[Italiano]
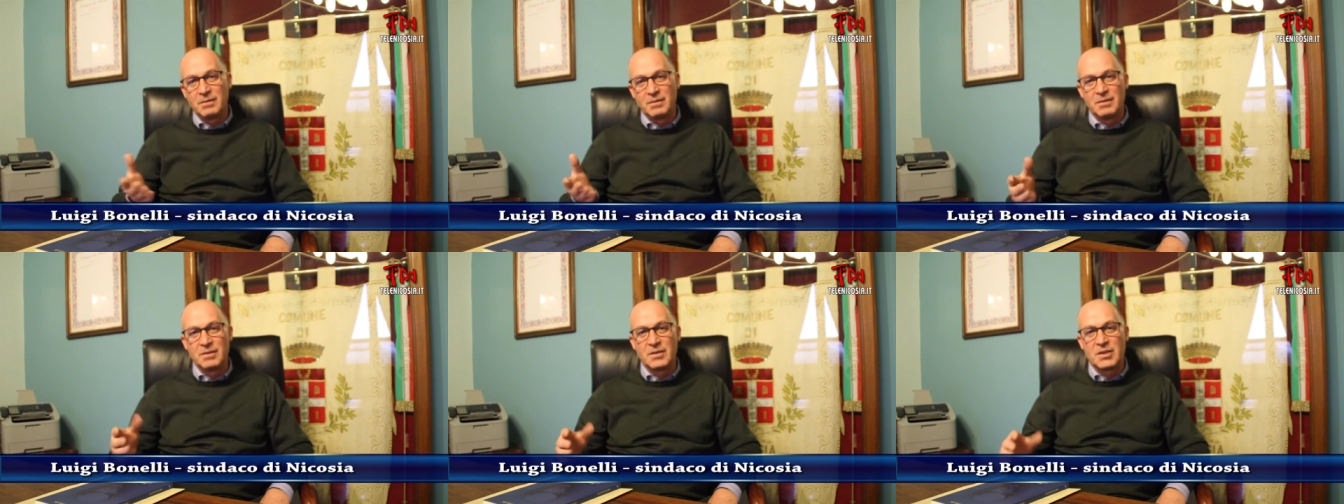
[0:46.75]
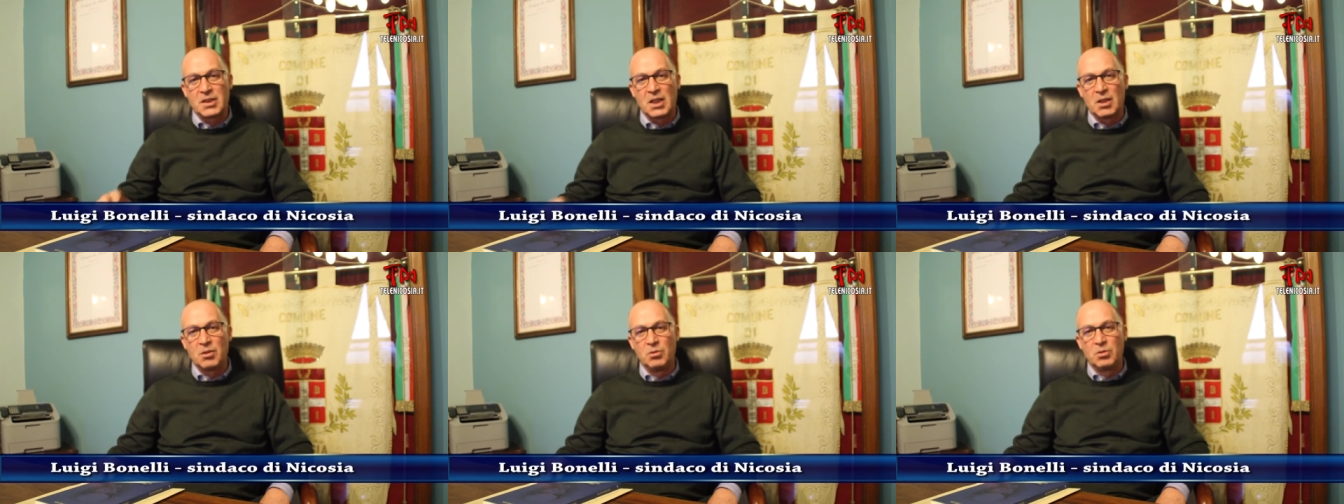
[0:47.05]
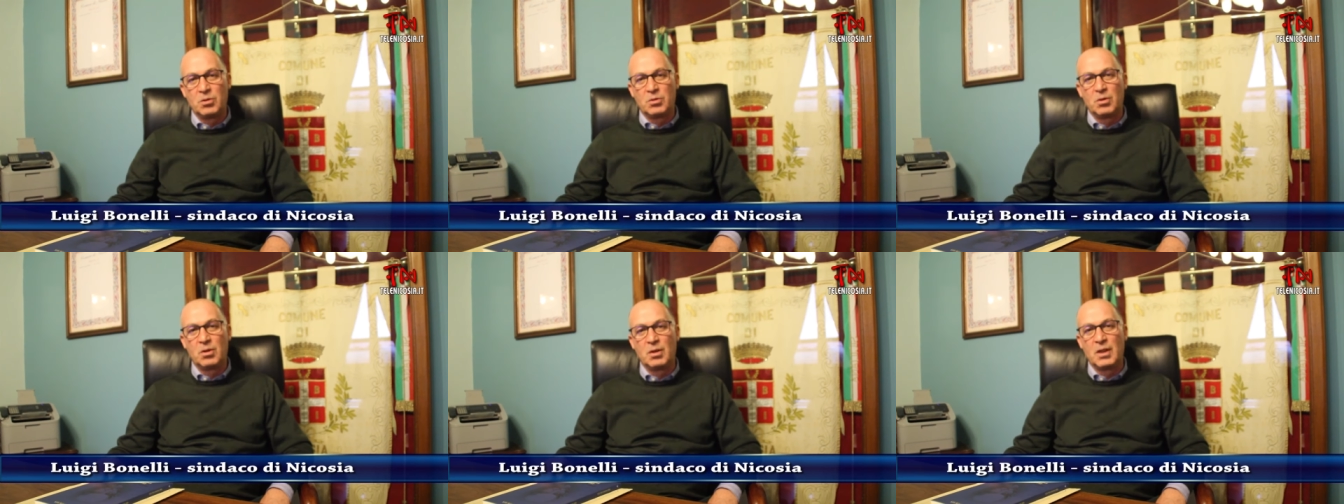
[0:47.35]
un
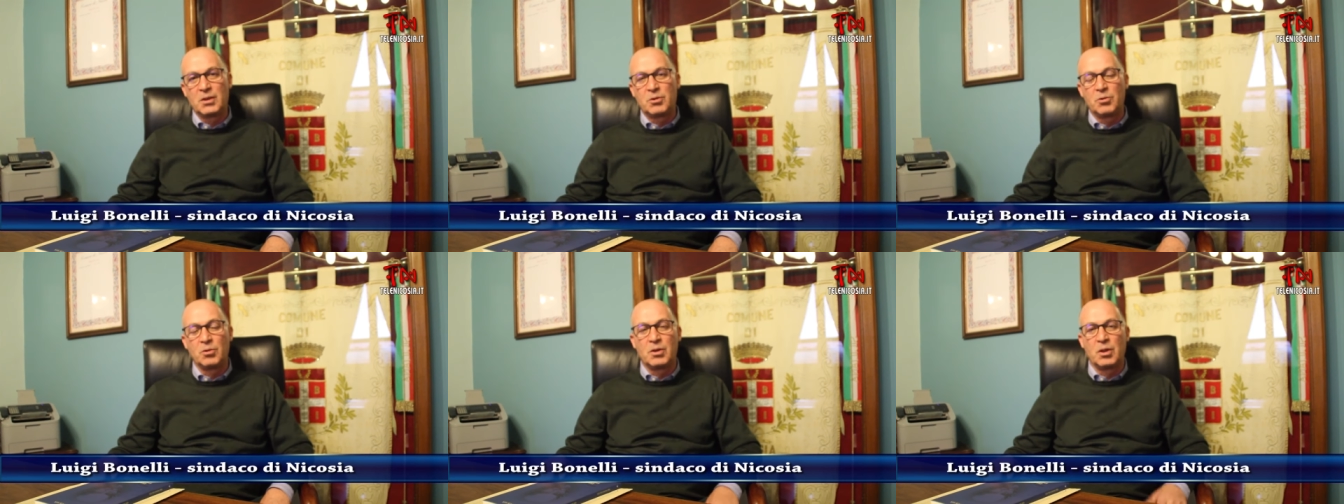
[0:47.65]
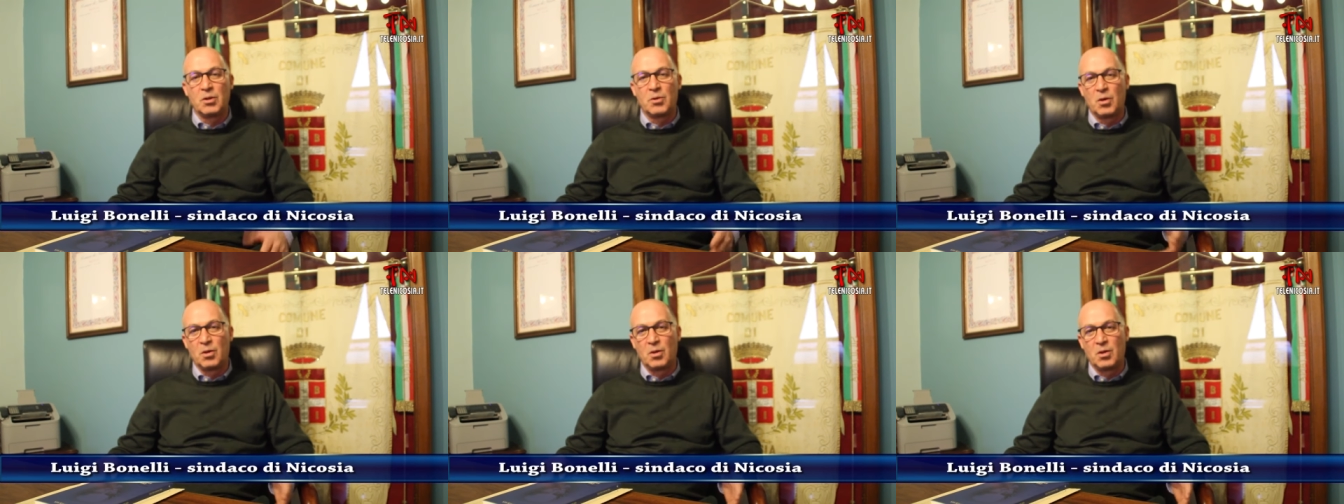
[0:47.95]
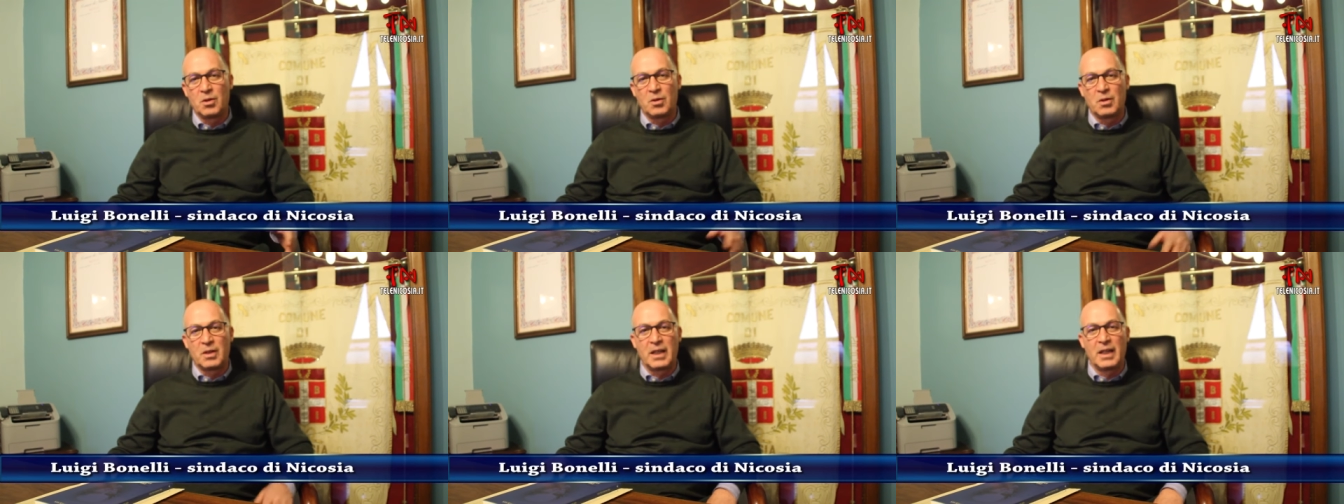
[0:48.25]
saluto a tutti
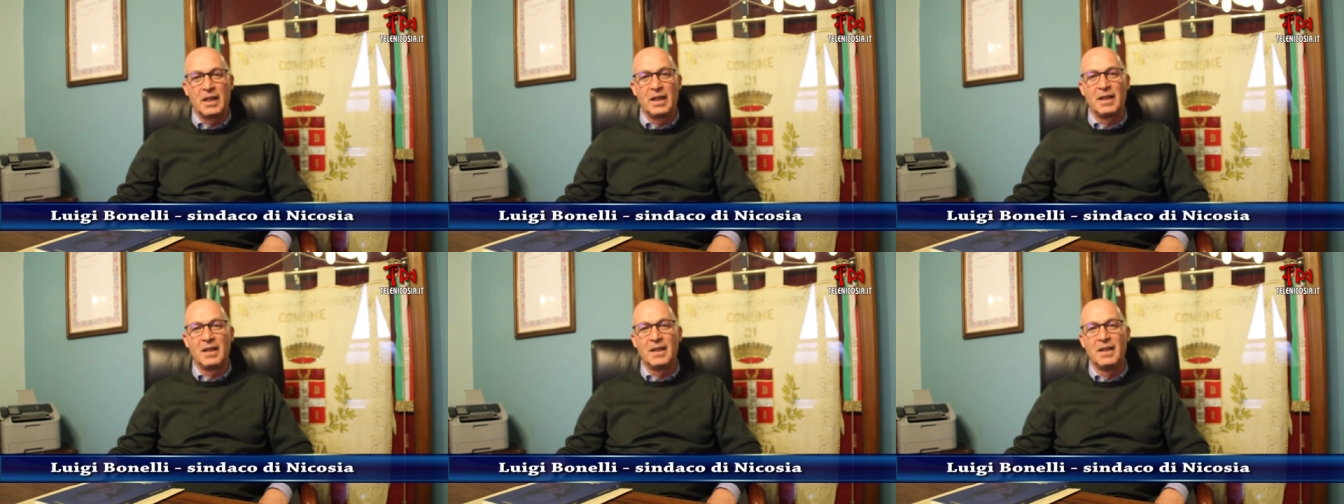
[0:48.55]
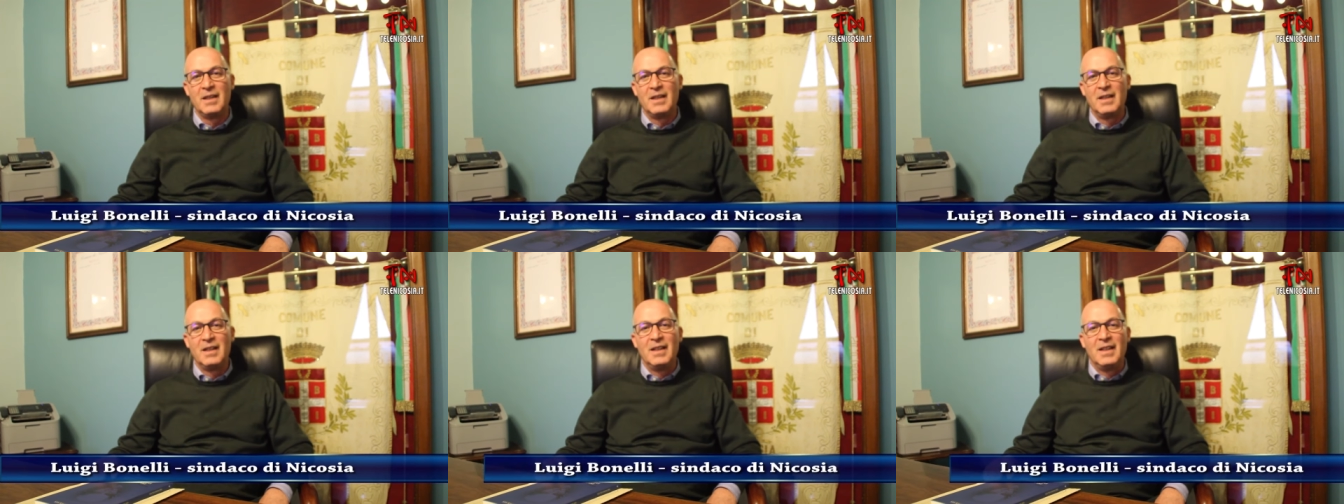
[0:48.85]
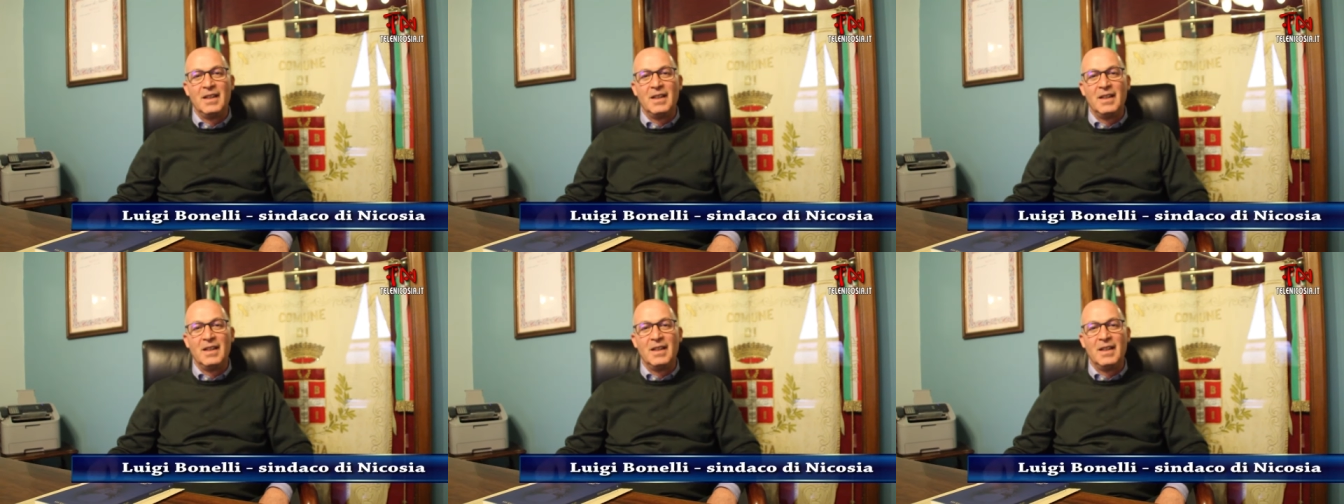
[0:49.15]
coloro che